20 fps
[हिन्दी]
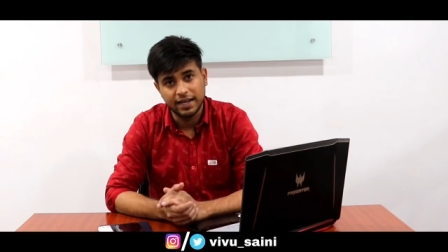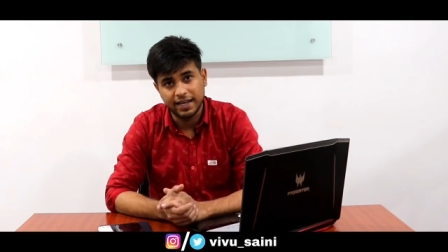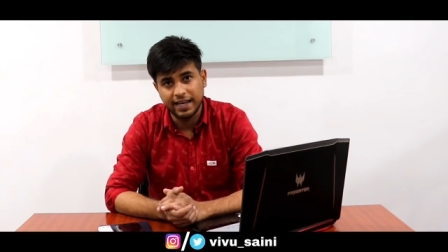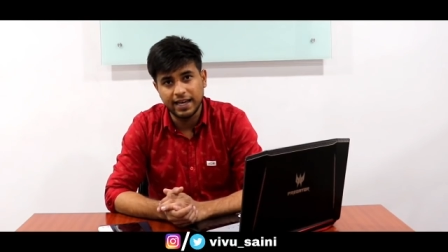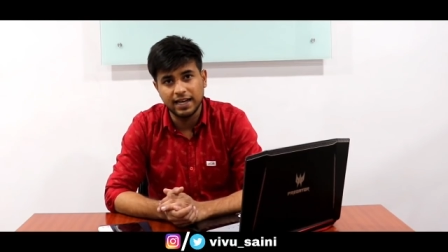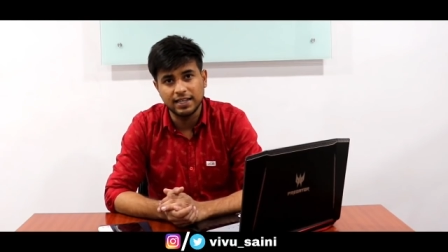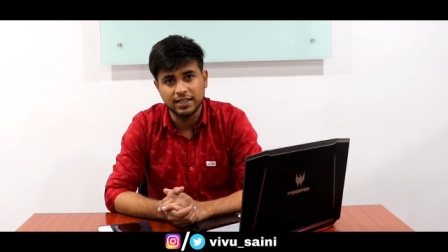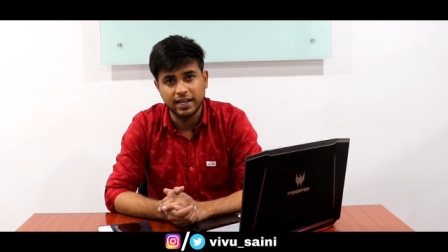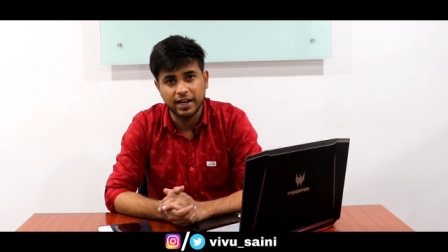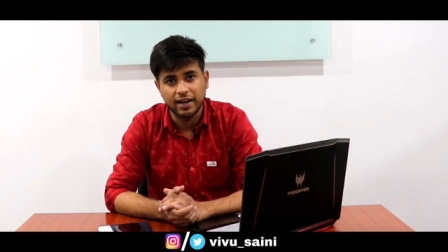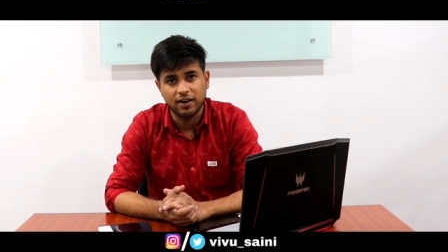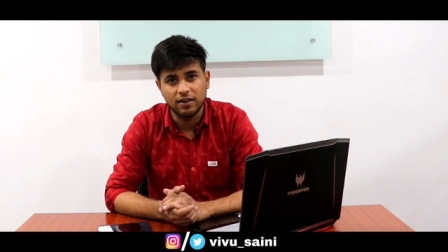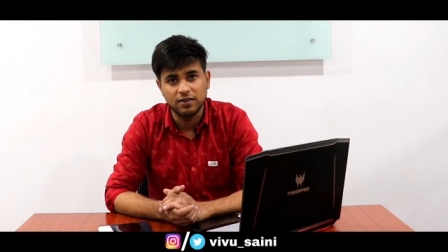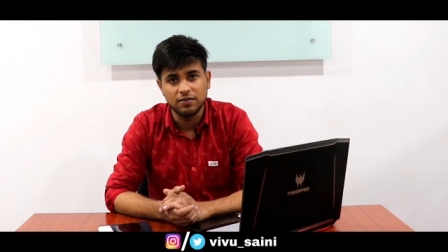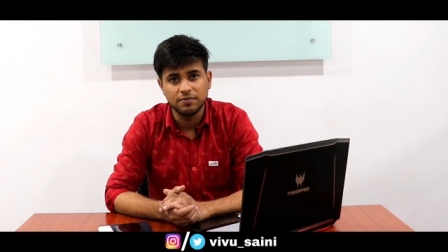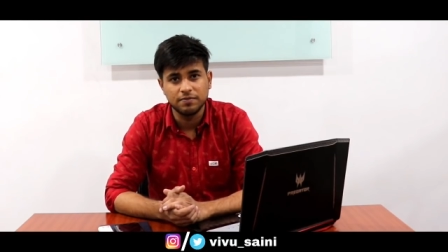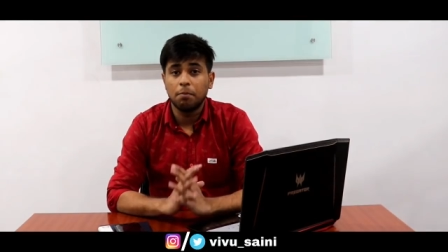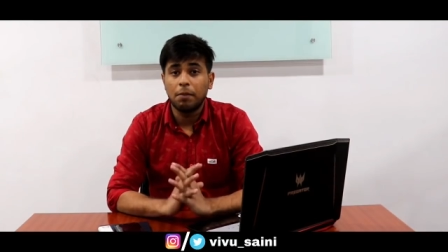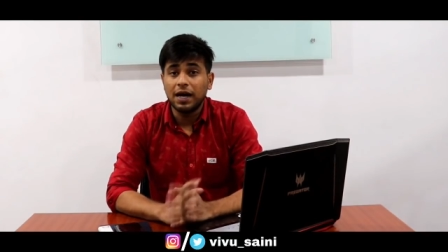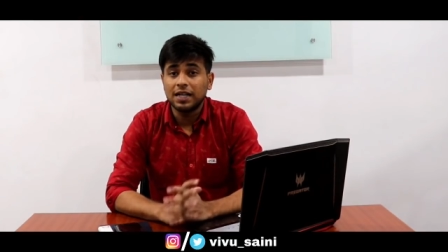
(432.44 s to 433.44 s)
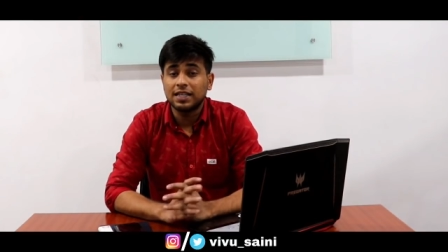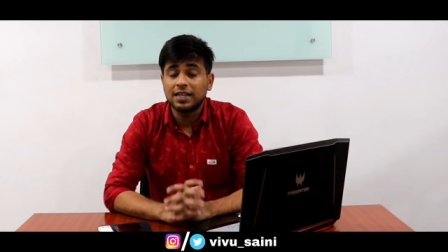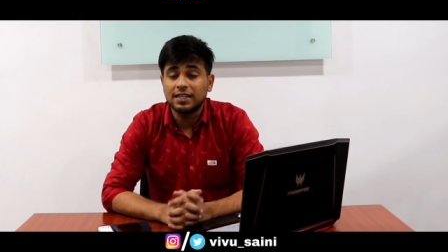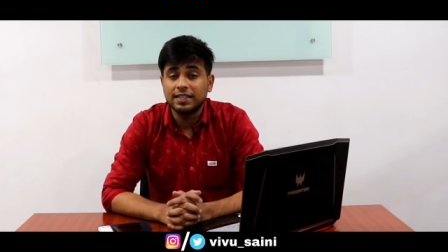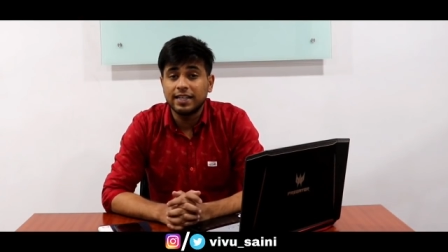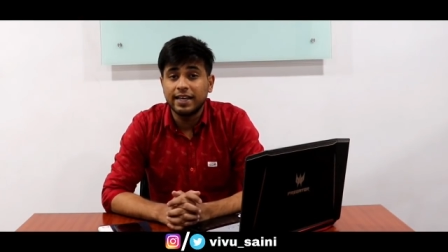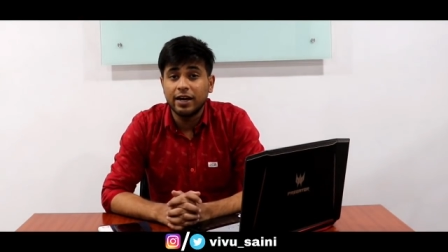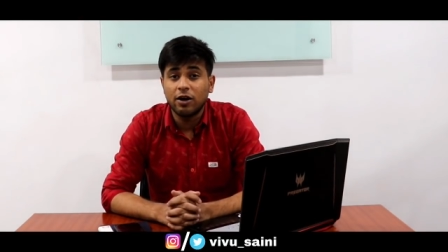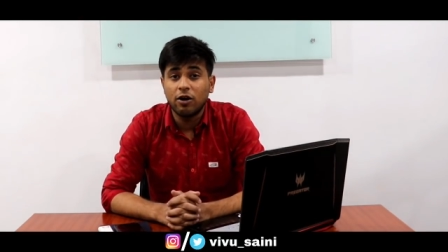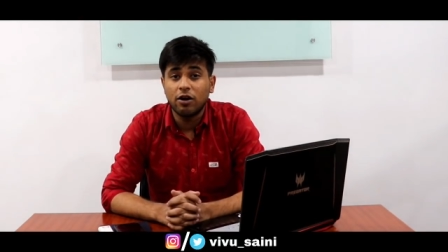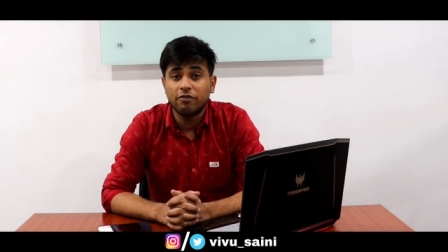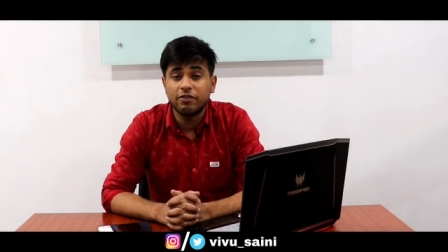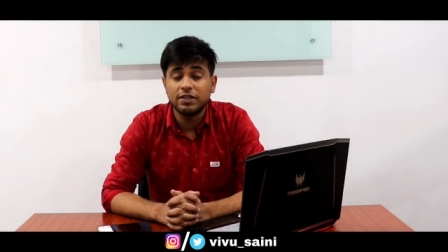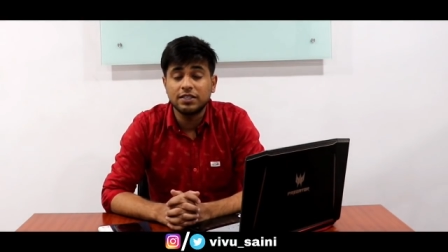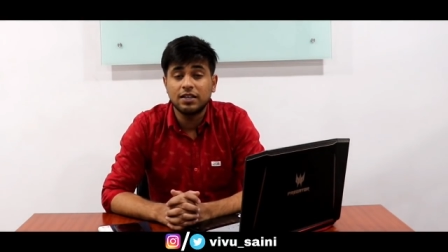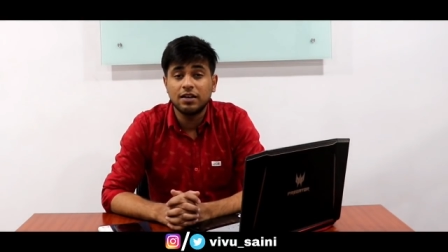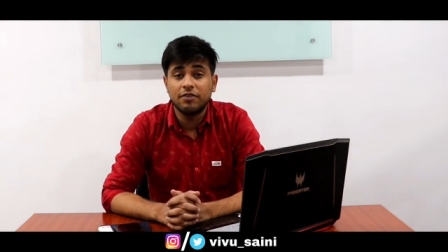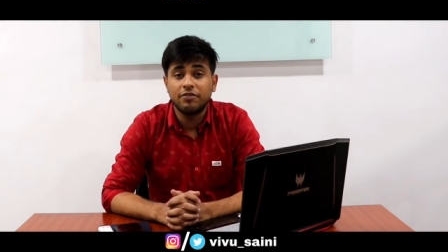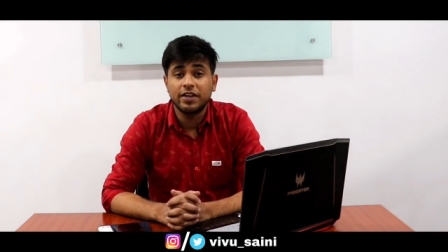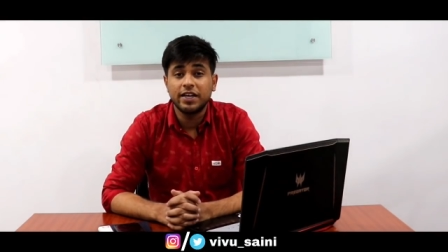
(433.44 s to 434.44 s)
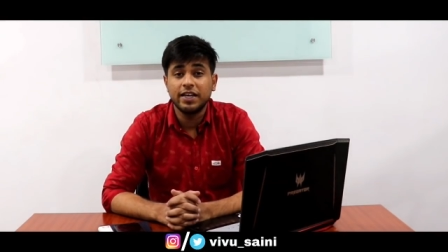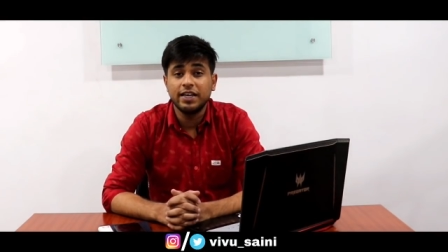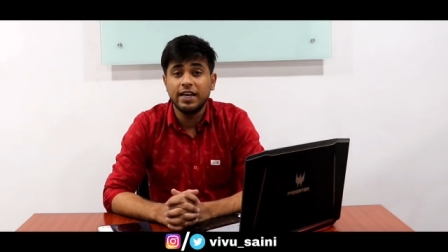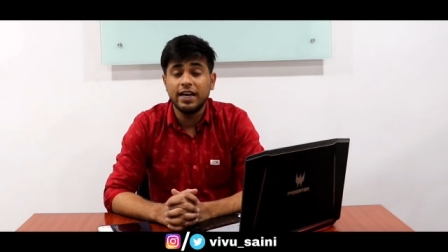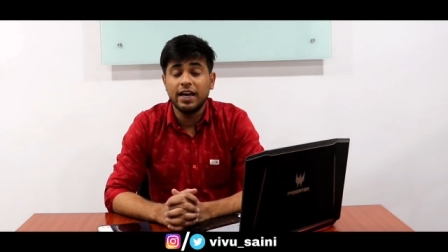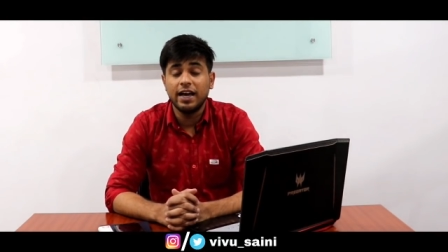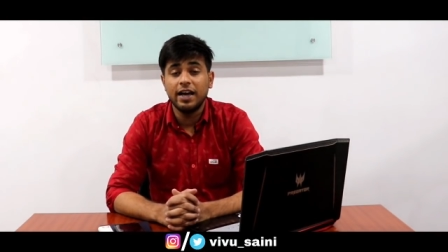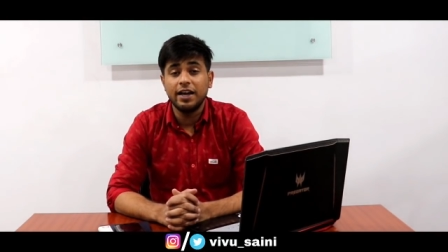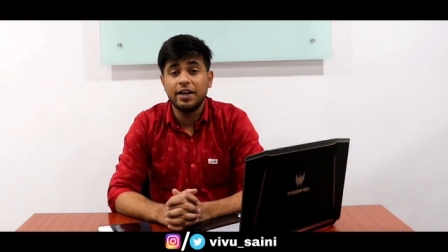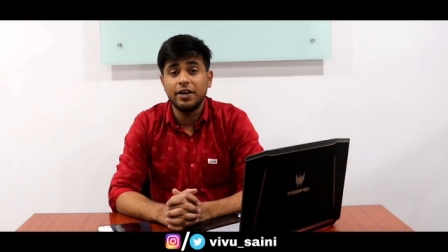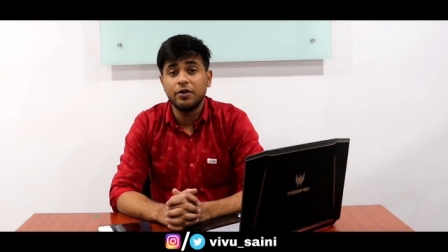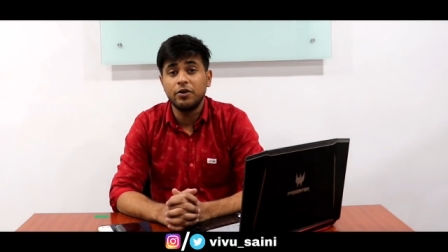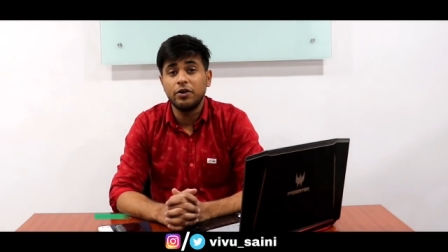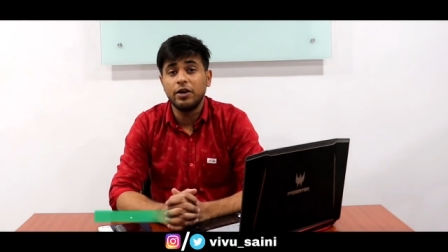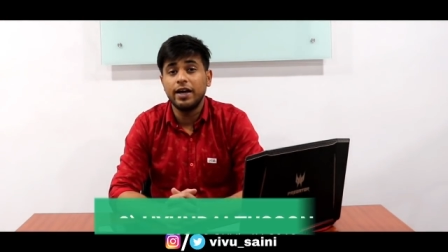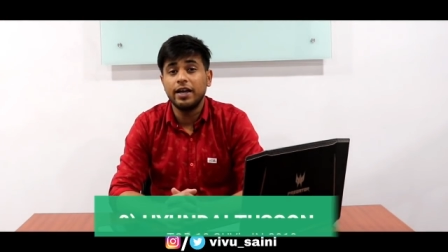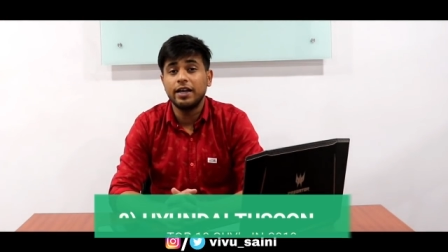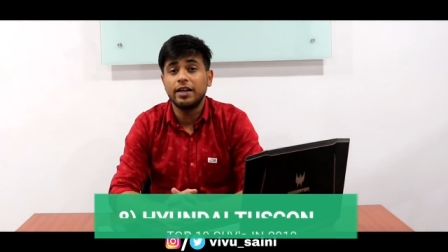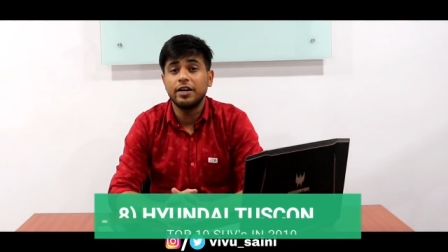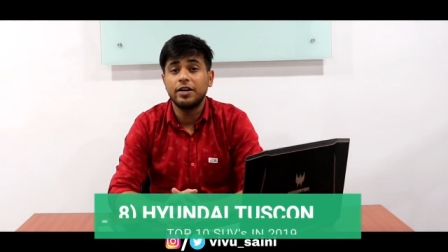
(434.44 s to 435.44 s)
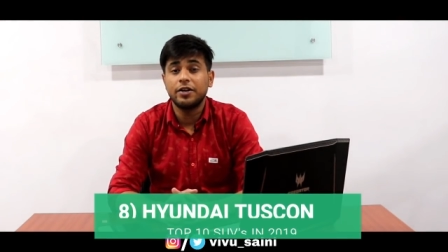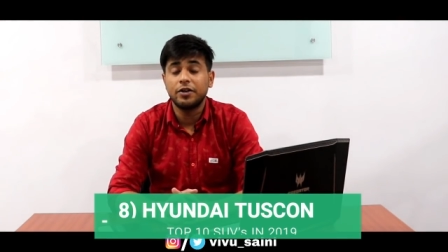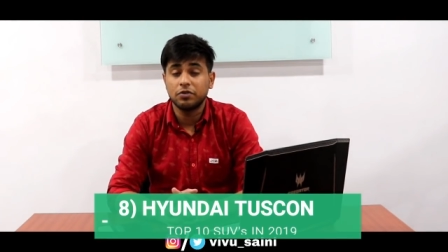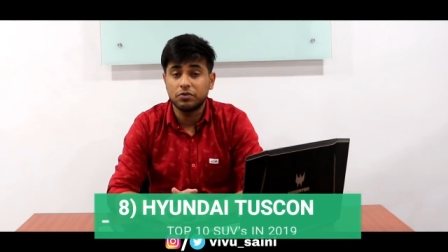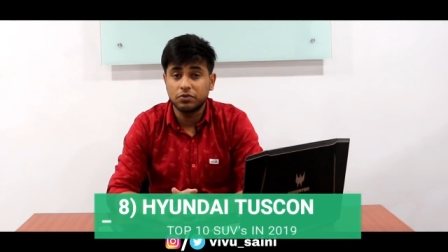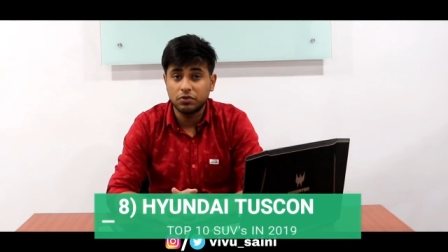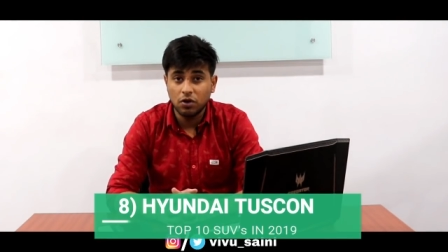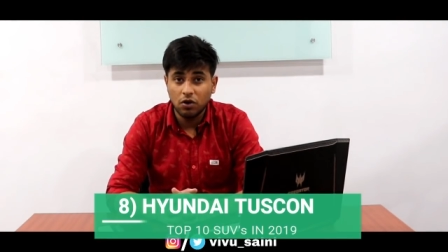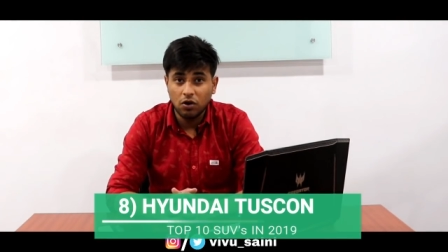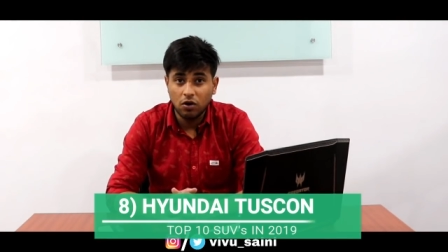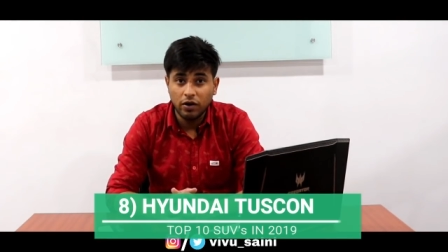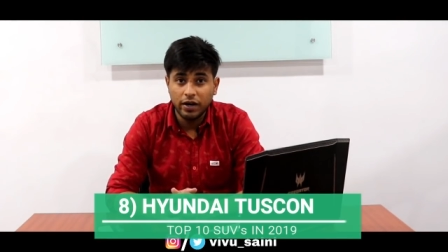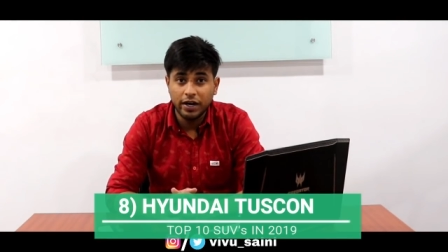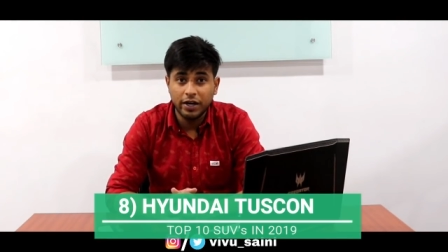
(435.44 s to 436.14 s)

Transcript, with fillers: किया जाएगा बात करते हैं एक और फेसलिफ्ट की ये है हिंडई की टिस्सों